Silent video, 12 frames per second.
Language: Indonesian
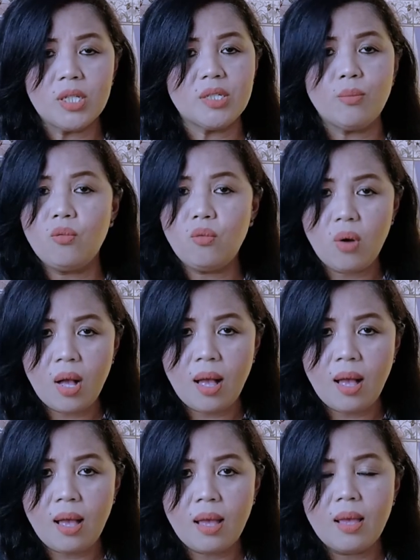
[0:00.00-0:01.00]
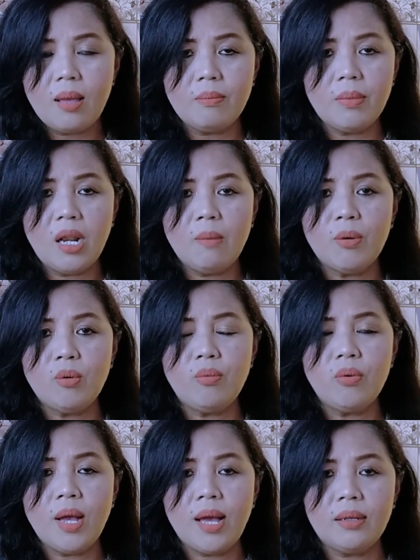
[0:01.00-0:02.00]
buat semua bila
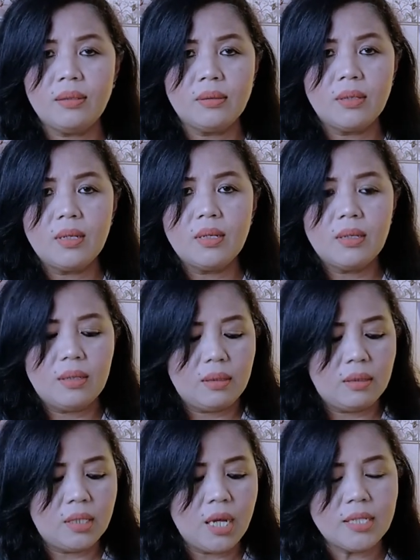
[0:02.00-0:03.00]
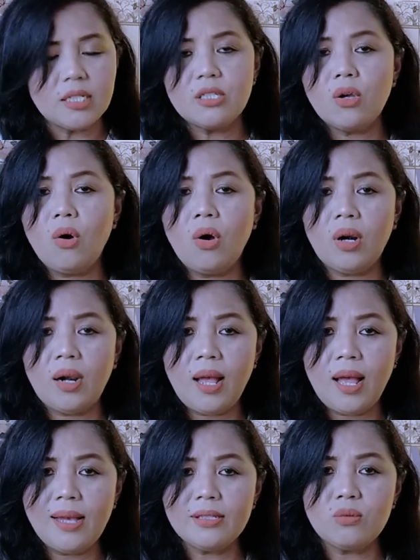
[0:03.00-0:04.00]
berhubungan eh, dengan
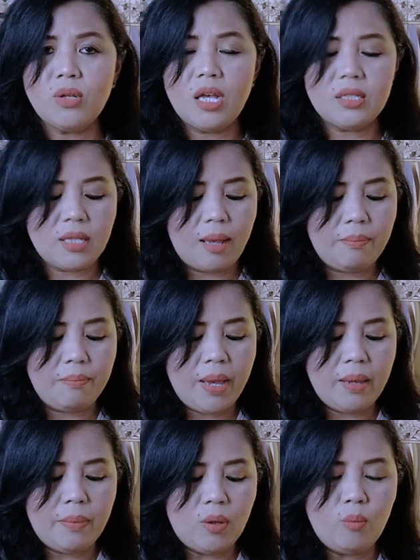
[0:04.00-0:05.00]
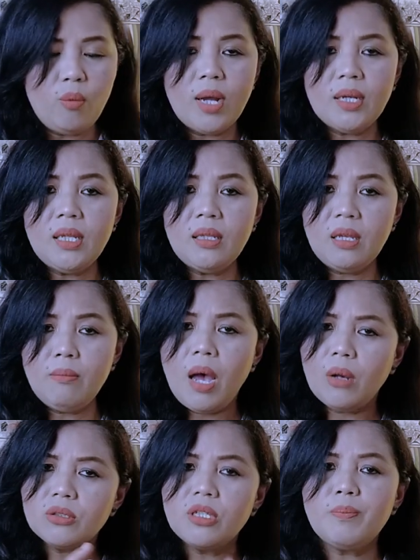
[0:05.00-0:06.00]
seseorang sudah sampai berhubungan
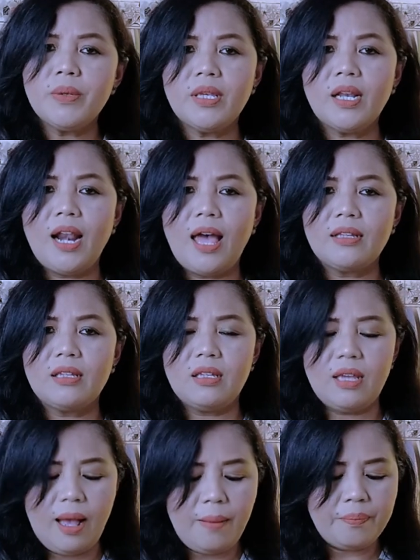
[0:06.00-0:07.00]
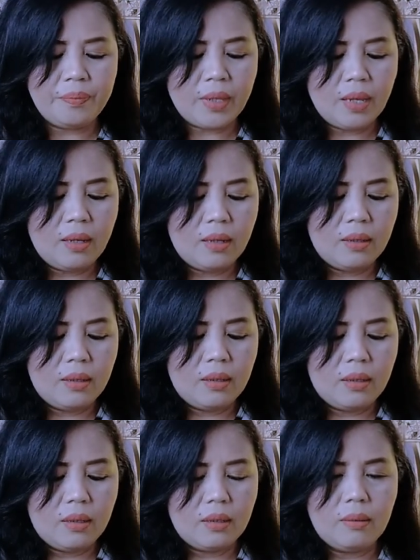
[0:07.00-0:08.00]
intim harus dipikir lagi ya
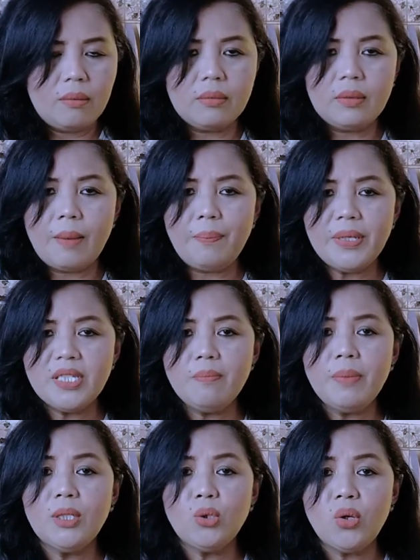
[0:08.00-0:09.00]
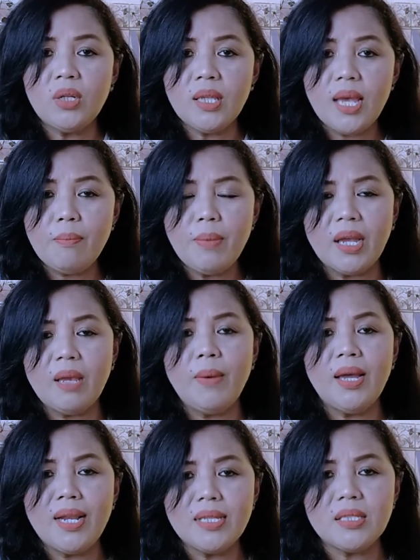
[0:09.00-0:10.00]
tapi sebetulnya
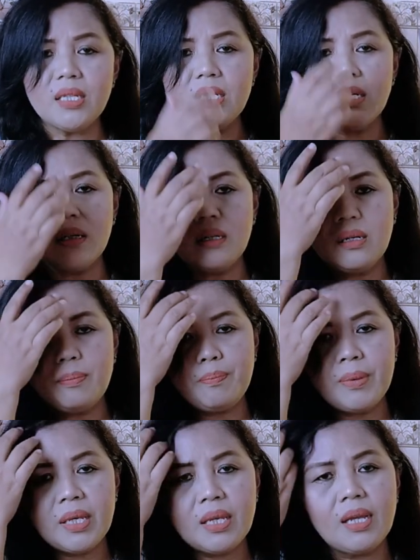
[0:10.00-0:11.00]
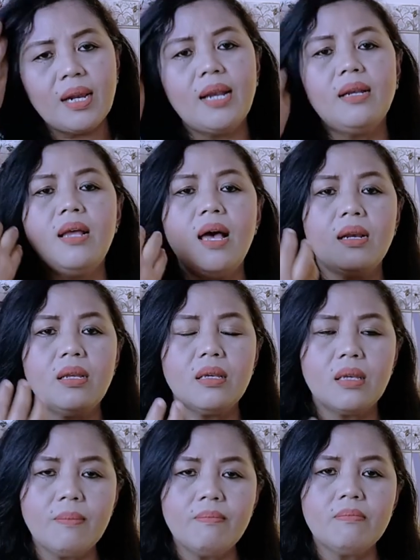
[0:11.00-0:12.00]
bagaimana sih uh, pikiran
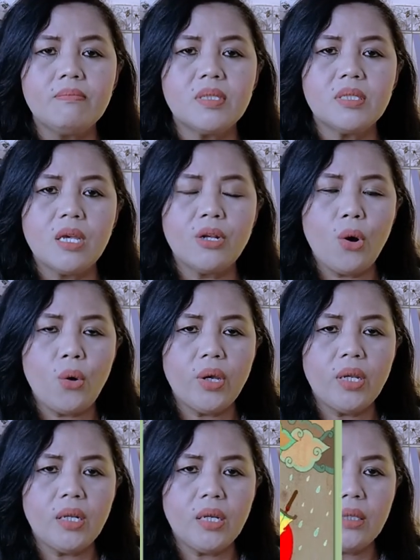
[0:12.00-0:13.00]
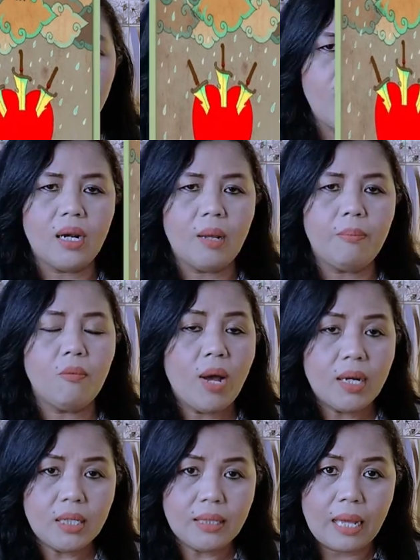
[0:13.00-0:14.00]
dari Kim Sien Ho ini terhadap
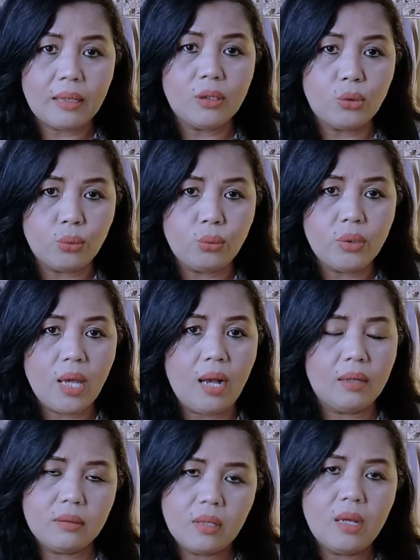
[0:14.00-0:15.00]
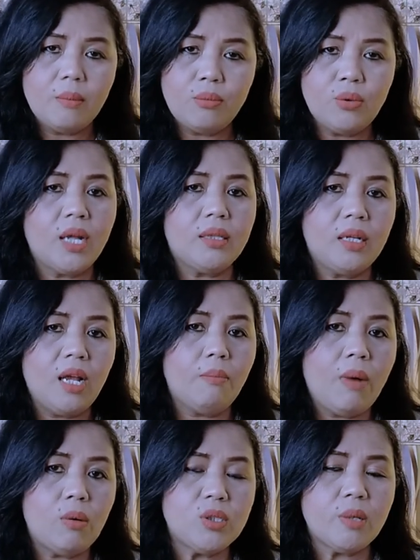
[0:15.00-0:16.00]
wanita itu yang Bunda tidak
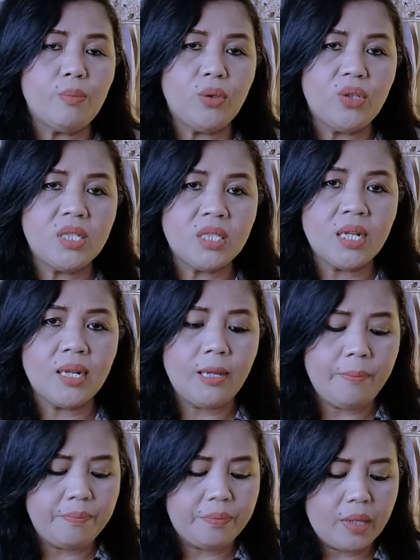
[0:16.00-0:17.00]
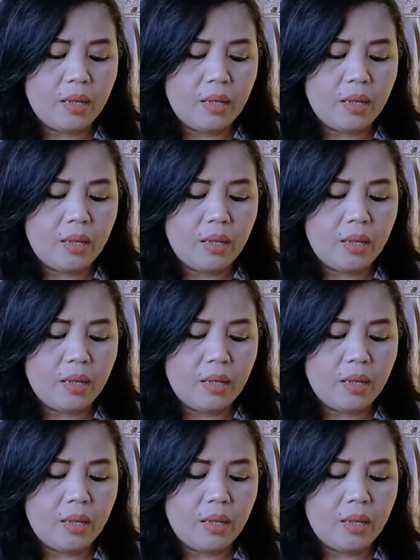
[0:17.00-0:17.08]
mau sebut di sini?